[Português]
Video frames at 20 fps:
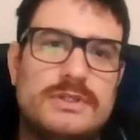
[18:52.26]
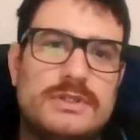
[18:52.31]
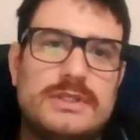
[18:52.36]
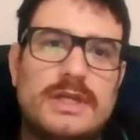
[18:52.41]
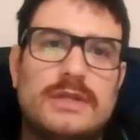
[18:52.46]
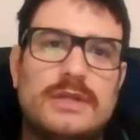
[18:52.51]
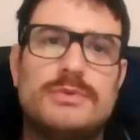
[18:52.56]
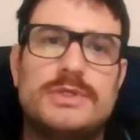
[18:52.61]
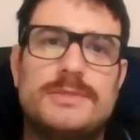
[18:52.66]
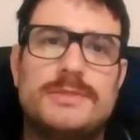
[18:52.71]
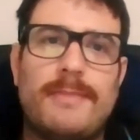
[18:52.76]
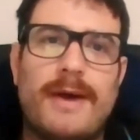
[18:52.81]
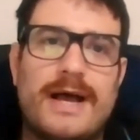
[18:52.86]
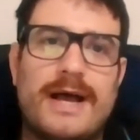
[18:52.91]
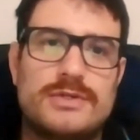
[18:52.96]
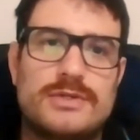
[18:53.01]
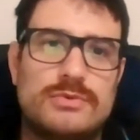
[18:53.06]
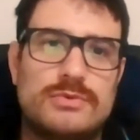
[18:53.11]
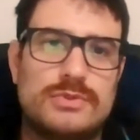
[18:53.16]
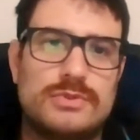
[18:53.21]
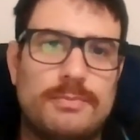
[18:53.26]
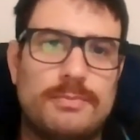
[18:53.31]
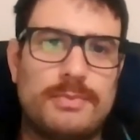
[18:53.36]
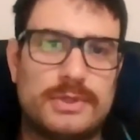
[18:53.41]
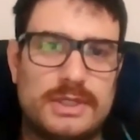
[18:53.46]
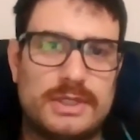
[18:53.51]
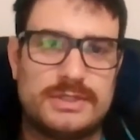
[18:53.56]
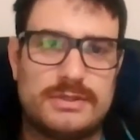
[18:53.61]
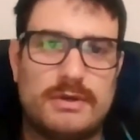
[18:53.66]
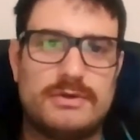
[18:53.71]
você está num espaço onde o seu
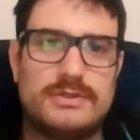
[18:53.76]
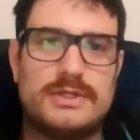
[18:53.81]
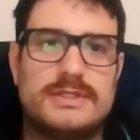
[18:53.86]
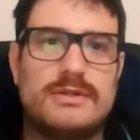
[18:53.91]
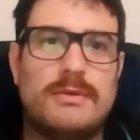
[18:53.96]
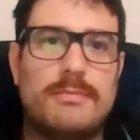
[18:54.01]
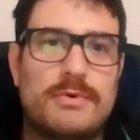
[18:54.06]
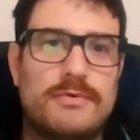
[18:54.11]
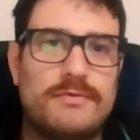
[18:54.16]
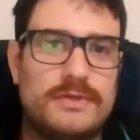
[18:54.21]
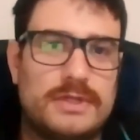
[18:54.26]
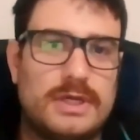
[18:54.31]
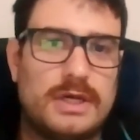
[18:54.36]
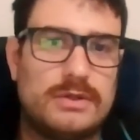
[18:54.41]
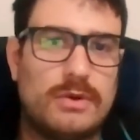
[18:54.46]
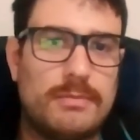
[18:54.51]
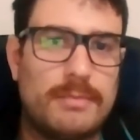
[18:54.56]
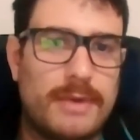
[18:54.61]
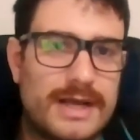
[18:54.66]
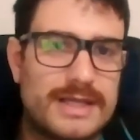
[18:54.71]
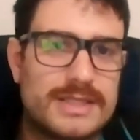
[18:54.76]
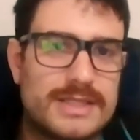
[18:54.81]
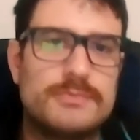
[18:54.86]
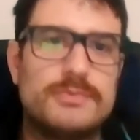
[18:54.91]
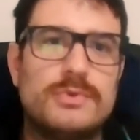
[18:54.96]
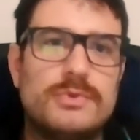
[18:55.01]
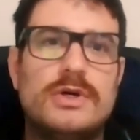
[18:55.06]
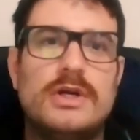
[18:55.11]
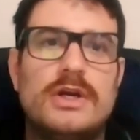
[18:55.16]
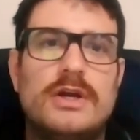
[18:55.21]
potencial está sendo aproveitado ao máximo,
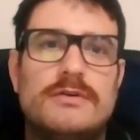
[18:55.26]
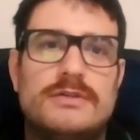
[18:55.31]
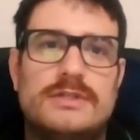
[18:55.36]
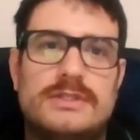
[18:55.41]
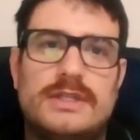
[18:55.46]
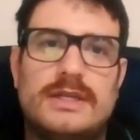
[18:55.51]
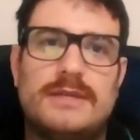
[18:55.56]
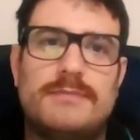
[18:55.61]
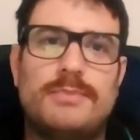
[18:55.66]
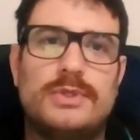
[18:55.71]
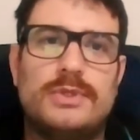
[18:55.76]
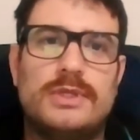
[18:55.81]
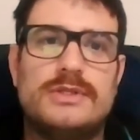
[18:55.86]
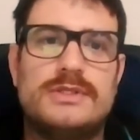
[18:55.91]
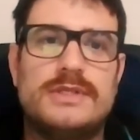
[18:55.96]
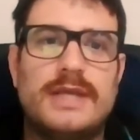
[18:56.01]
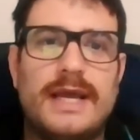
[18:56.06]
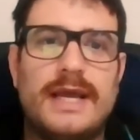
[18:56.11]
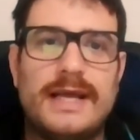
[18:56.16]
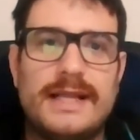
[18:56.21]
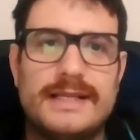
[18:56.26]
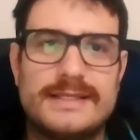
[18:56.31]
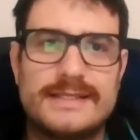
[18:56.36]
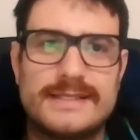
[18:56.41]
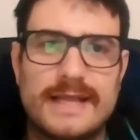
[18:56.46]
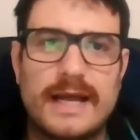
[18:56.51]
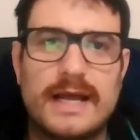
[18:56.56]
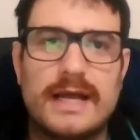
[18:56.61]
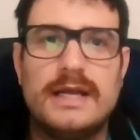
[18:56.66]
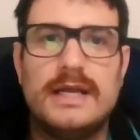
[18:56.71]
você está podendo se
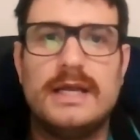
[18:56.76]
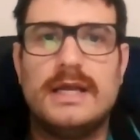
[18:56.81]
realizar